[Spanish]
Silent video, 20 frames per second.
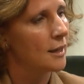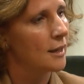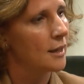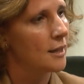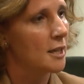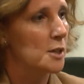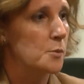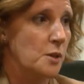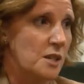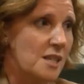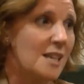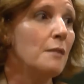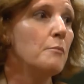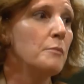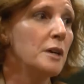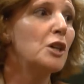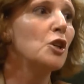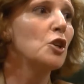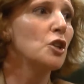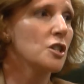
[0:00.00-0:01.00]
después el
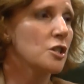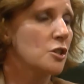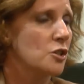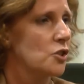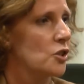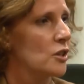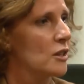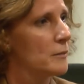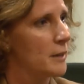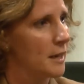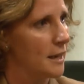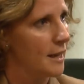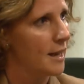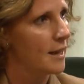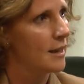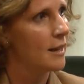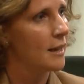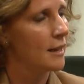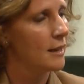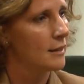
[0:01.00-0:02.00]
microgestor
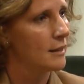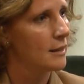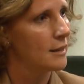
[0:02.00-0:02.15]
debería de,